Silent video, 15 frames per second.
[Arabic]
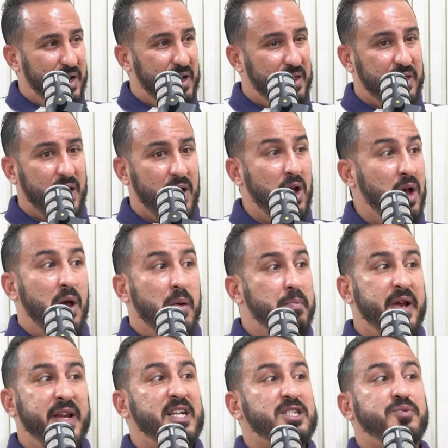هذا
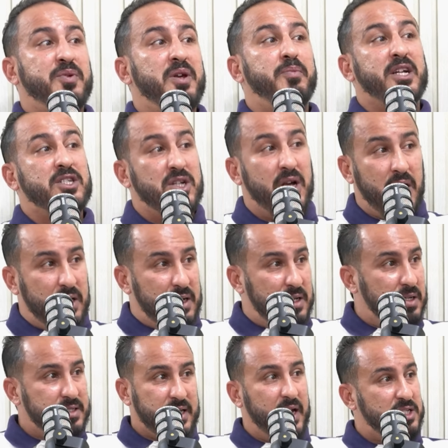مانيش في برشا أه،
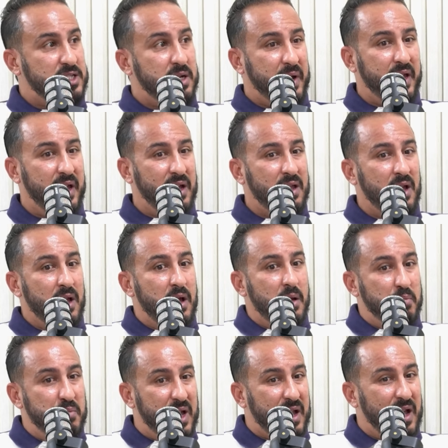صحيح جمعيات
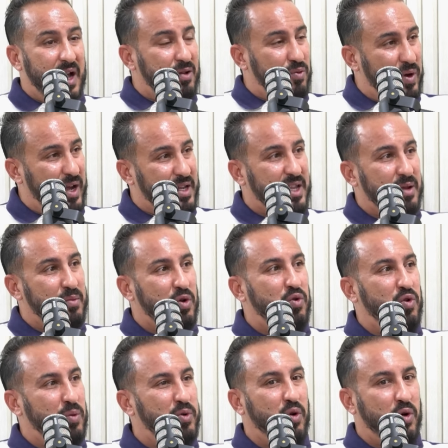مي قاعد واحد كما
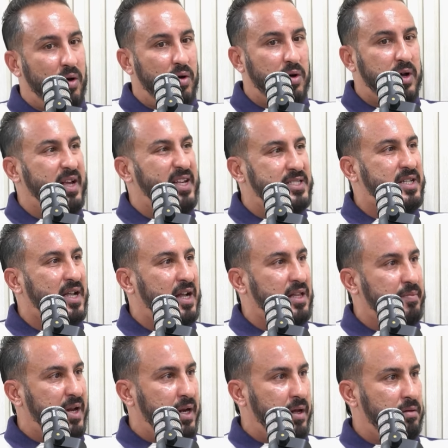نقولوا بلغه اخرى
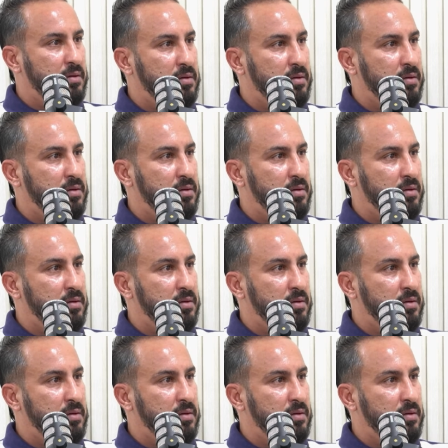يستقات منها